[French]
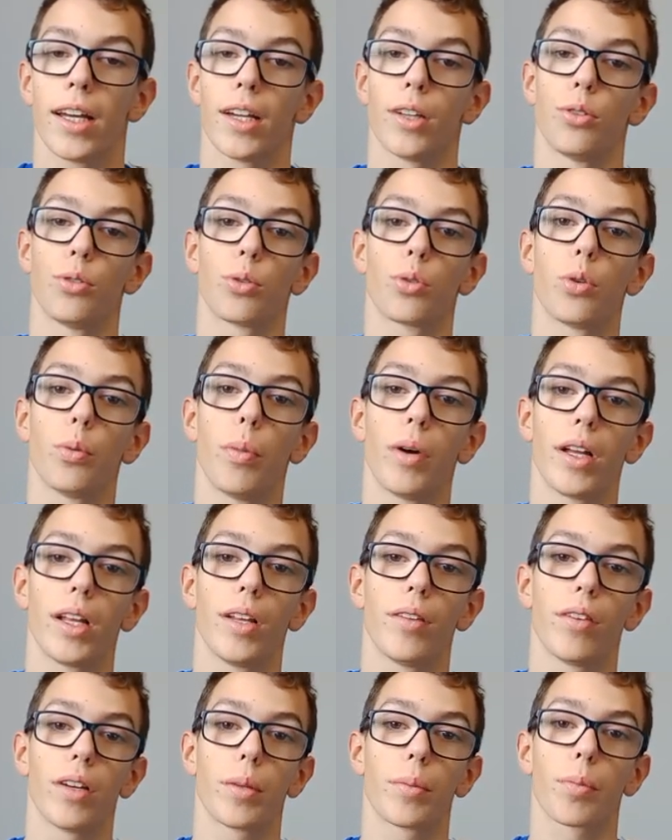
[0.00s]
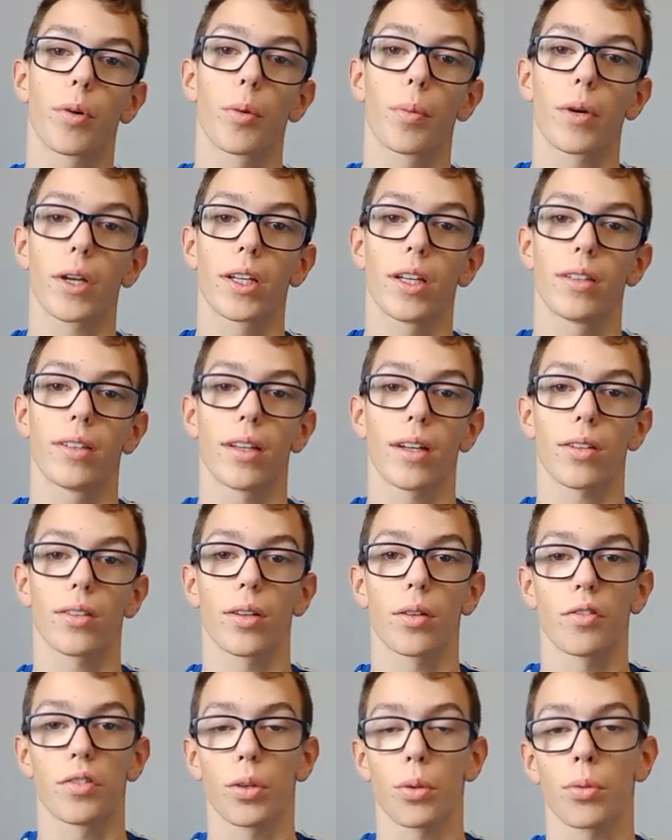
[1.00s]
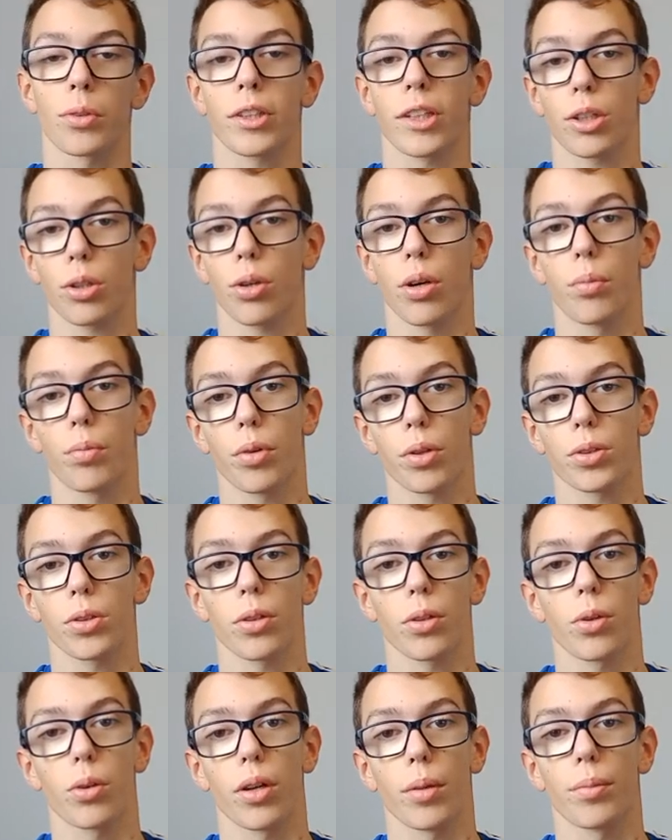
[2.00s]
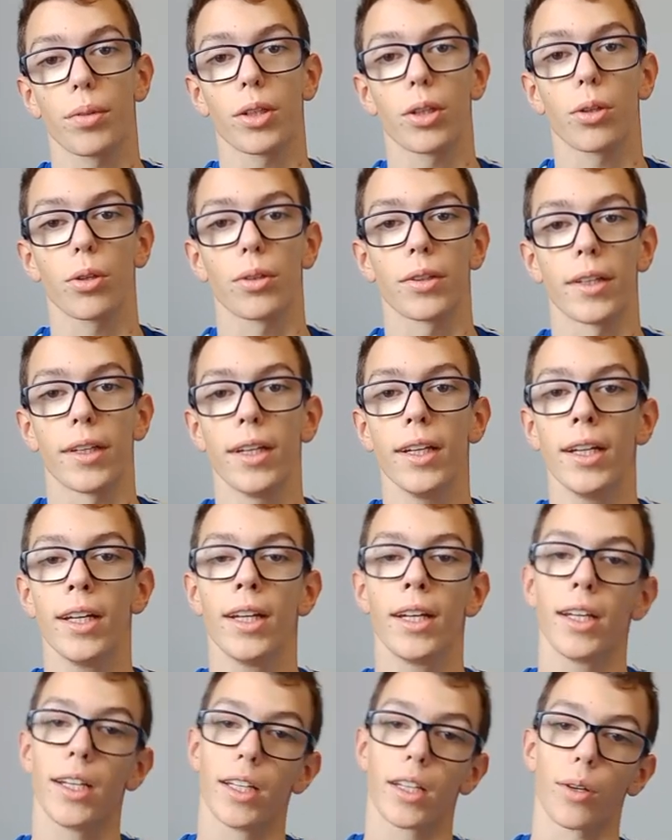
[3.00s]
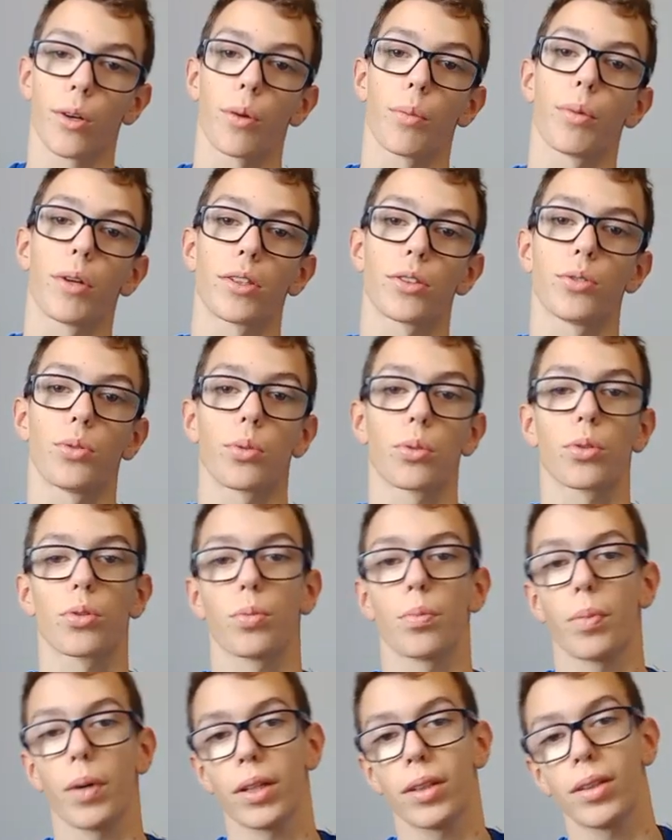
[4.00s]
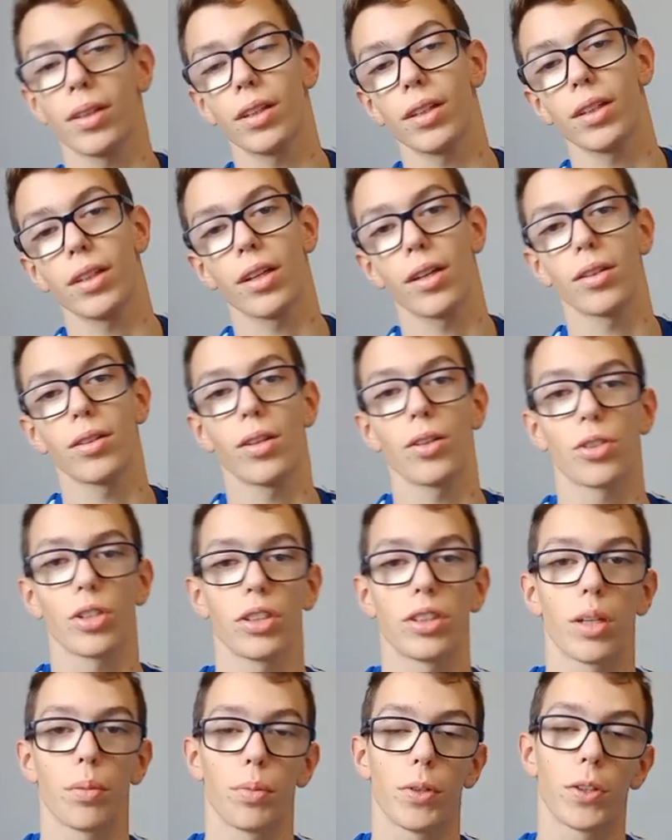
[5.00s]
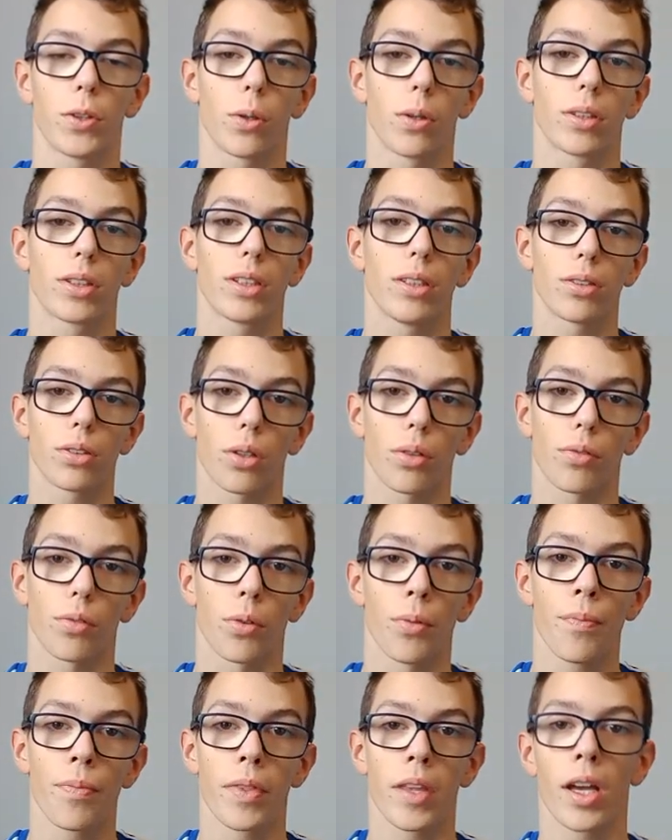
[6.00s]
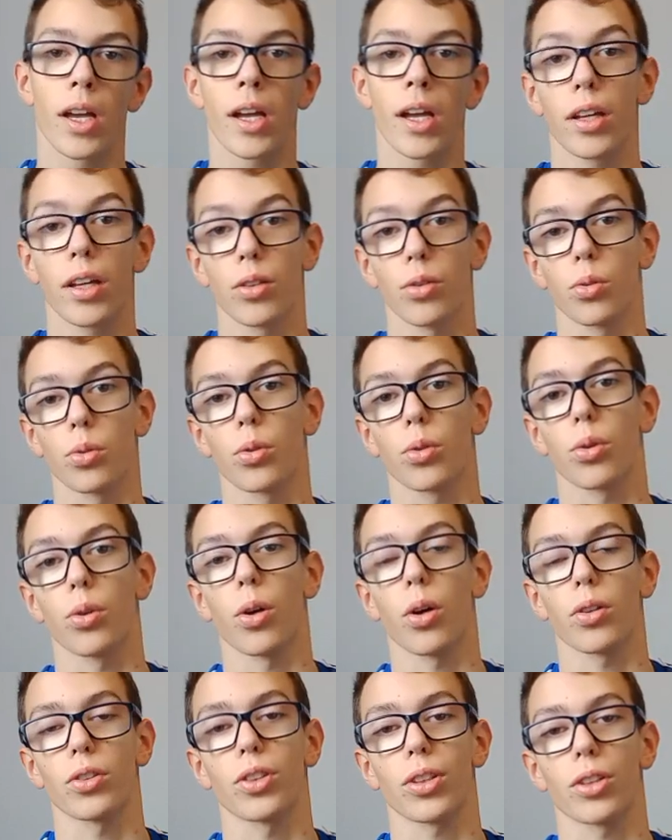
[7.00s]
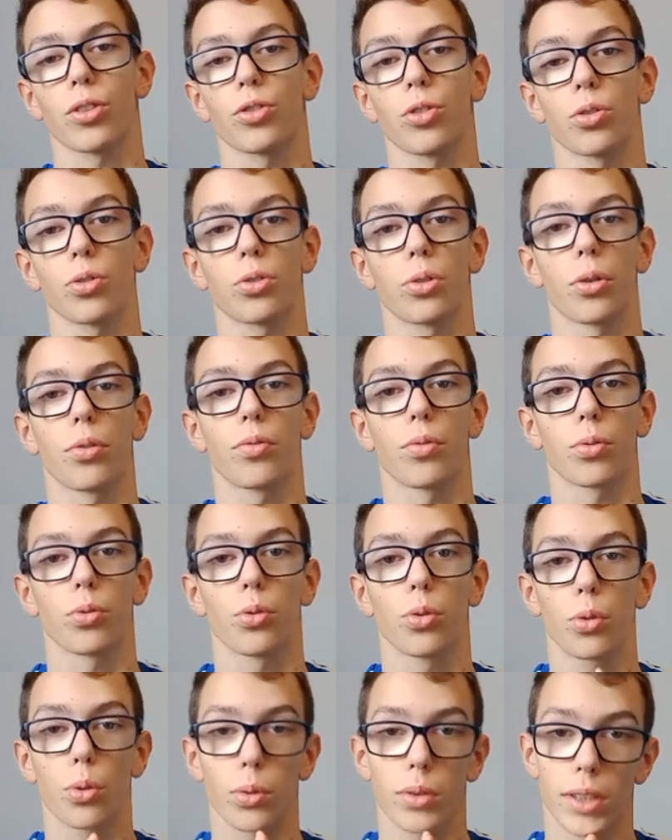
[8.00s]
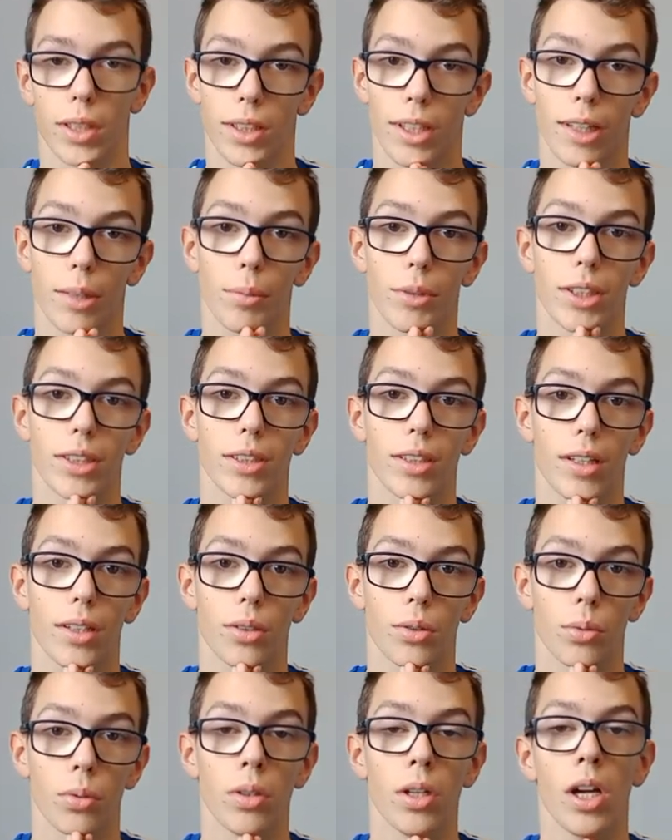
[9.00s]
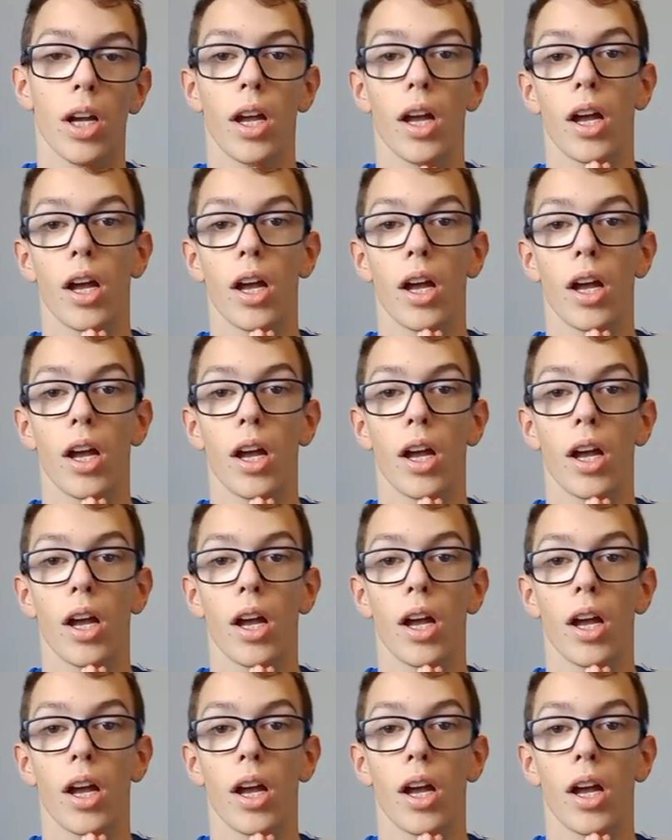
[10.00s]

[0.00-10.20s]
Et du coup, bah, il va être propriétaire d'environ 80% de l'Olympique lyonnais. Il remplace donc AT et IDG Capital qui s'en vont. Donc euh, leurs dirigeants s'en vont du conseil d'administration.